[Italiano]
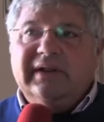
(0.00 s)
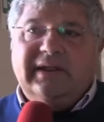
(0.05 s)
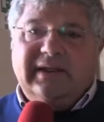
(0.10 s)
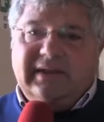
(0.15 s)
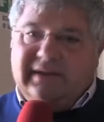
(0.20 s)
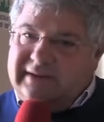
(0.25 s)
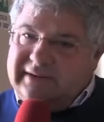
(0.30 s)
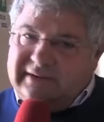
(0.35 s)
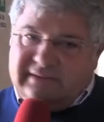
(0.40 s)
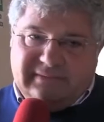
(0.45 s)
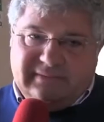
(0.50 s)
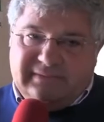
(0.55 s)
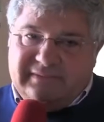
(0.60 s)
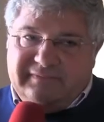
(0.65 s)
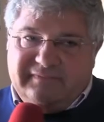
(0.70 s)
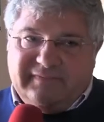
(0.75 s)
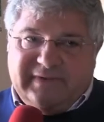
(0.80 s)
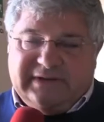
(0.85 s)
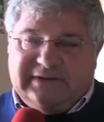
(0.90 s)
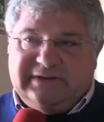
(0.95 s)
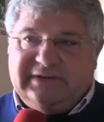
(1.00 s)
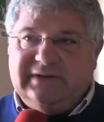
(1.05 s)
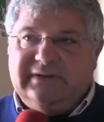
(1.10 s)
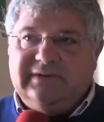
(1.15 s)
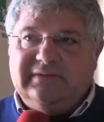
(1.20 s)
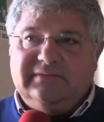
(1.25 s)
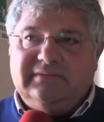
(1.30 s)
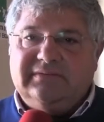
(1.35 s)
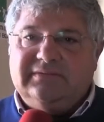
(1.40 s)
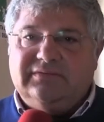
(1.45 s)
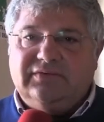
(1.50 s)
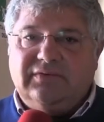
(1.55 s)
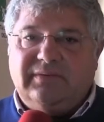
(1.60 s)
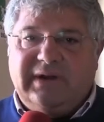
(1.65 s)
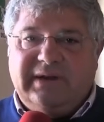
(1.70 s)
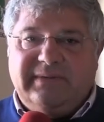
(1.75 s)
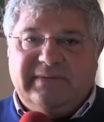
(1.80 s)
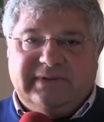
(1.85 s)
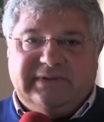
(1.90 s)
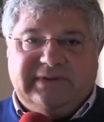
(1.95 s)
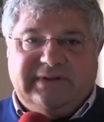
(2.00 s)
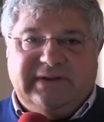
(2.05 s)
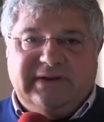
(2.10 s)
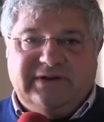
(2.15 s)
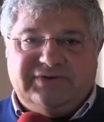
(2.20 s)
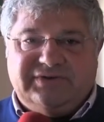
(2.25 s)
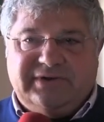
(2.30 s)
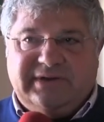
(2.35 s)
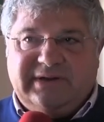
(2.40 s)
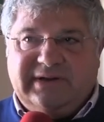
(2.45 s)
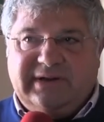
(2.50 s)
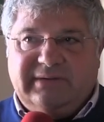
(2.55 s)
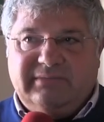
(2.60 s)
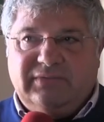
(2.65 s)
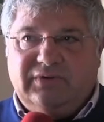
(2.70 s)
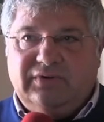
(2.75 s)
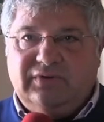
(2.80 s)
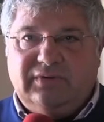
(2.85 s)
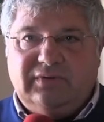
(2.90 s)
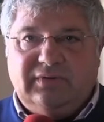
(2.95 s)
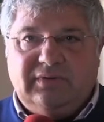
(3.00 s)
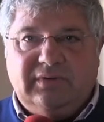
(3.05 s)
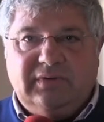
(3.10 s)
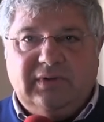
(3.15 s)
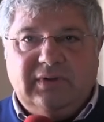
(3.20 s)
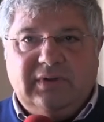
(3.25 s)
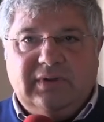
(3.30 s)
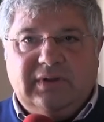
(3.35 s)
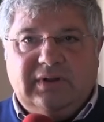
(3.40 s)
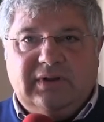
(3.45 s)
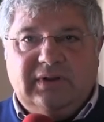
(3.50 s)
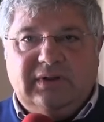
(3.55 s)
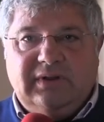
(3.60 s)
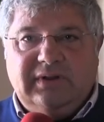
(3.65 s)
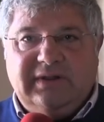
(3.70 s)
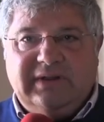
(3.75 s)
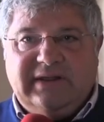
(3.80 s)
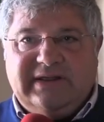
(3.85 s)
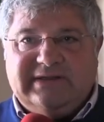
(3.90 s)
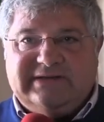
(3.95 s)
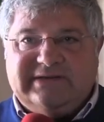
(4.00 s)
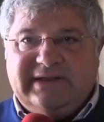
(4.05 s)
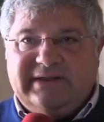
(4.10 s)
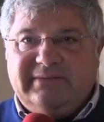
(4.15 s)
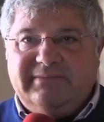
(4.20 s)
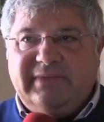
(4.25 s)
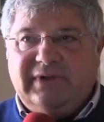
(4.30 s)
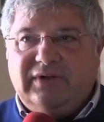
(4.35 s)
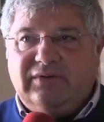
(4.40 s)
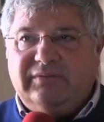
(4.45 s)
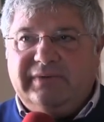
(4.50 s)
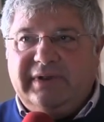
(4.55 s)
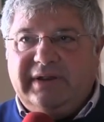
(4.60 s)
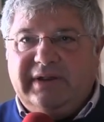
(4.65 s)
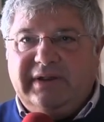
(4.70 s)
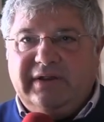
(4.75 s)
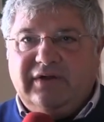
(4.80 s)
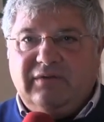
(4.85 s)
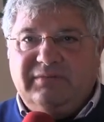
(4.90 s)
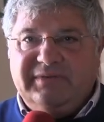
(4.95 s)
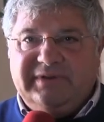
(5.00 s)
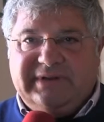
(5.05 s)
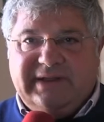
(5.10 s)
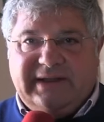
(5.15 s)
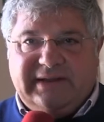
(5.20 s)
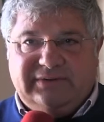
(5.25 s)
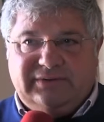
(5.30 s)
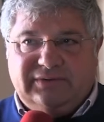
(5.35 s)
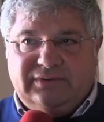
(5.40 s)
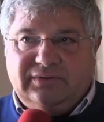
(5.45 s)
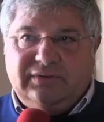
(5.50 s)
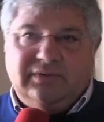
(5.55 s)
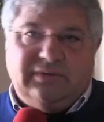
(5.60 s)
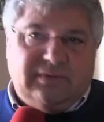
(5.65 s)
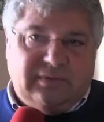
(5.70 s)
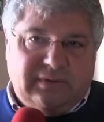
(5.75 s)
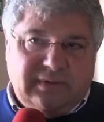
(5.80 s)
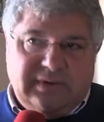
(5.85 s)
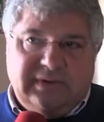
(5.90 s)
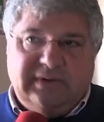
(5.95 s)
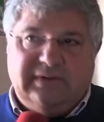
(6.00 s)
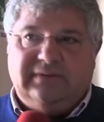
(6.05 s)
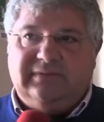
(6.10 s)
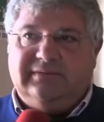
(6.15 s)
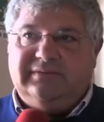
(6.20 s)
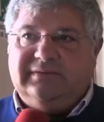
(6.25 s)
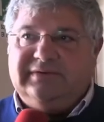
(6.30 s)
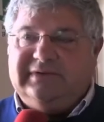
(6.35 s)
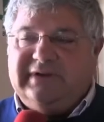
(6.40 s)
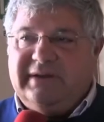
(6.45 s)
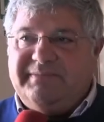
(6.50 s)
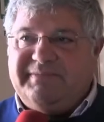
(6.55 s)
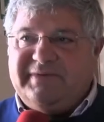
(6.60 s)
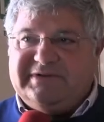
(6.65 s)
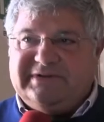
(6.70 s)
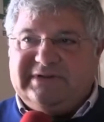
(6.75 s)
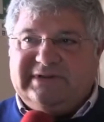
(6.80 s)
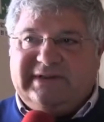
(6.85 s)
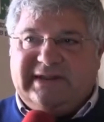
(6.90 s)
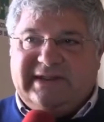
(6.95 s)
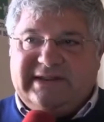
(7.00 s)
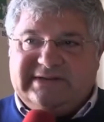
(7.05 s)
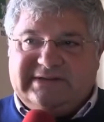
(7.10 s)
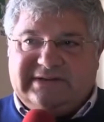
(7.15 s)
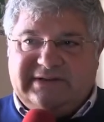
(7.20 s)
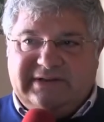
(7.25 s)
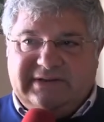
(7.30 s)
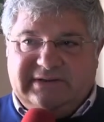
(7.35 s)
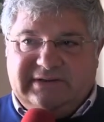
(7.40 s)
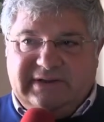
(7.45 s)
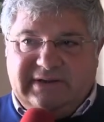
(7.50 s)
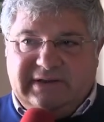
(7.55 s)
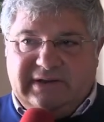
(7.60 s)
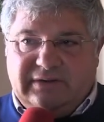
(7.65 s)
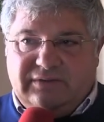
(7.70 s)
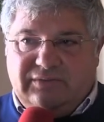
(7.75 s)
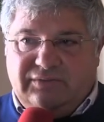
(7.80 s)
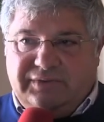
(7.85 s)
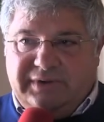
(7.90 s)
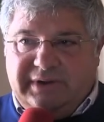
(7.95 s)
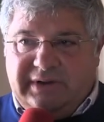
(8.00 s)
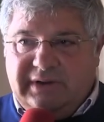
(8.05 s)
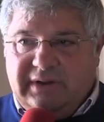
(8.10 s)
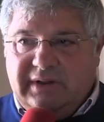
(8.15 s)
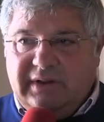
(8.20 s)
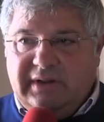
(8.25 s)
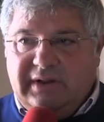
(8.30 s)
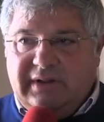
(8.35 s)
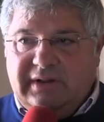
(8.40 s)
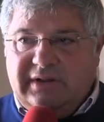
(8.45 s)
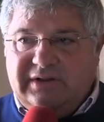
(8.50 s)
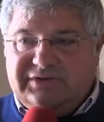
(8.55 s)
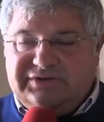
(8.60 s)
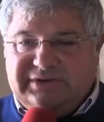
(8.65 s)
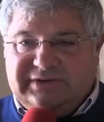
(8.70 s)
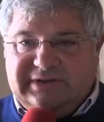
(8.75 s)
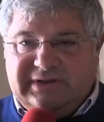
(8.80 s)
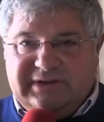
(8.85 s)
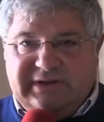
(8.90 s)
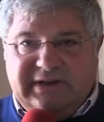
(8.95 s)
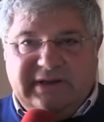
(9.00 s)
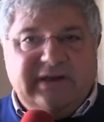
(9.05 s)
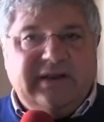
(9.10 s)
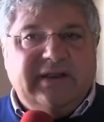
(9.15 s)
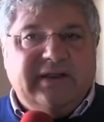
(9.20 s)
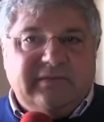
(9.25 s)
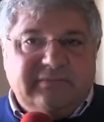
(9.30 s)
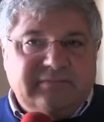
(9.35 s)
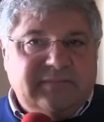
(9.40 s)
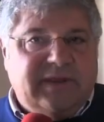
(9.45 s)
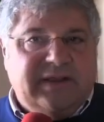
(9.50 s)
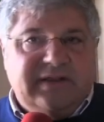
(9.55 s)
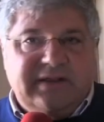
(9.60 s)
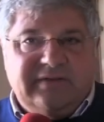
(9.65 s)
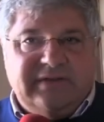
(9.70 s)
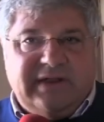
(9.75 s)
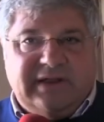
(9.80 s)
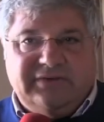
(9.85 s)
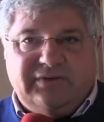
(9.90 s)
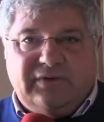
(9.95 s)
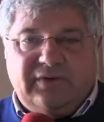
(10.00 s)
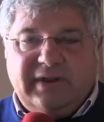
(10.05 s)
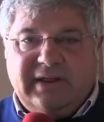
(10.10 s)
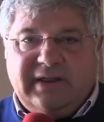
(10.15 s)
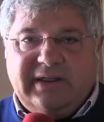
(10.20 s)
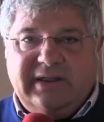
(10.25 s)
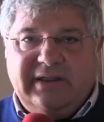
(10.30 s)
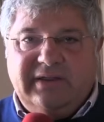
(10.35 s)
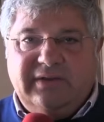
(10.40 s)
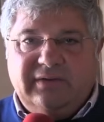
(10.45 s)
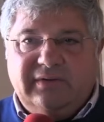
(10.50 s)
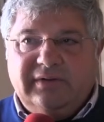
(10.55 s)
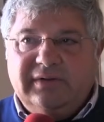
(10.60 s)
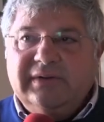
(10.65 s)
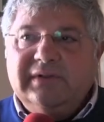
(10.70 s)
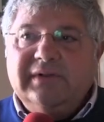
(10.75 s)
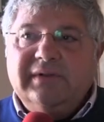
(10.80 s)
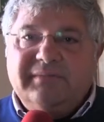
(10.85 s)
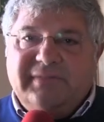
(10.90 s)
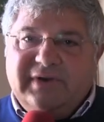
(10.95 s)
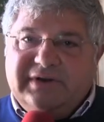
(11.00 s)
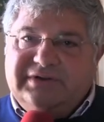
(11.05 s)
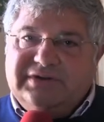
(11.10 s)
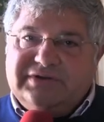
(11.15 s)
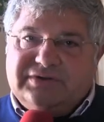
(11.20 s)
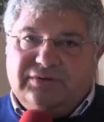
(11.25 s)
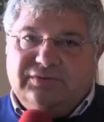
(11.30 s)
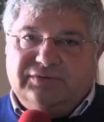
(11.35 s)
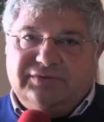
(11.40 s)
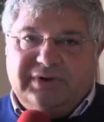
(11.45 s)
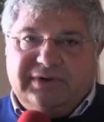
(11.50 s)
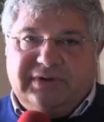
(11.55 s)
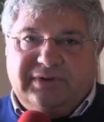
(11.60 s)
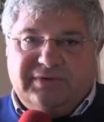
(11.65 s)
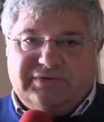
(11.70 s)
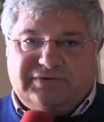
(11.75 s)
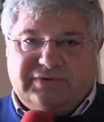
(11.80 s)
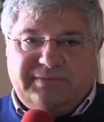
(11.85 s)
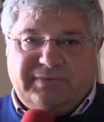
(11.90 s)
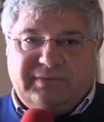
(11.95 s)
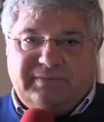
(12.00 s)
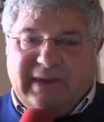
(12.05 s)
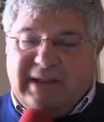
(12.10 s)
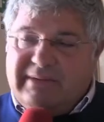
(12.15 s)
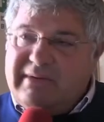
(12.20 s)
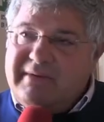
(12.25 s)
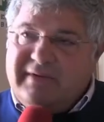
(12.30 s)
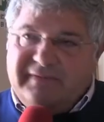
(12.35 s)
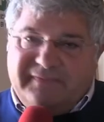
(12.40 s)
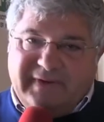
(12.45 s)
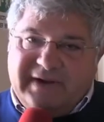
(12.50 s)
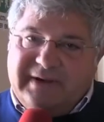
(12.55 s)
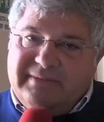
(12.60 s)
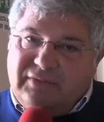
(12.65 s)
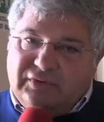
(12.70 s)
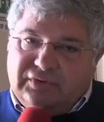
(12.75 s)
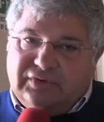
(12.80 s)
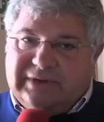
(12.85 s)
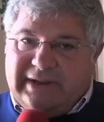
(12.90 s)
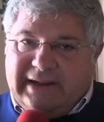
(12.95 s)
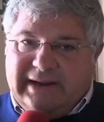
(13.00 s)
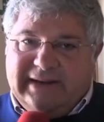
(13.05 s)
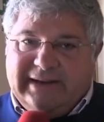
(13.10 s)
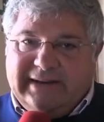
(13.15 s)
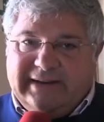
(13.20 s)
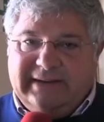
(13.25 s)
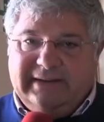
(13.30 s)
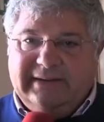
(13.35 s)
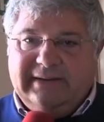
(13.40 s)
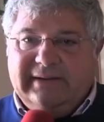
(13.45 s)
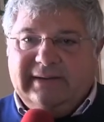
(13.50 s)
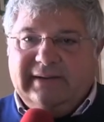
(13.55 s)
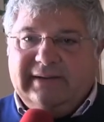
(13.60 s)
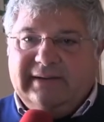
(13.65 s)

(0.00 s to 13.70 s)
eh, infatti domani mattina ci recheremo in caserma come comitato di rappresentanza di, di alcuni cittadini e andrò anche io per discutere di questo problema, per fare in modo tale che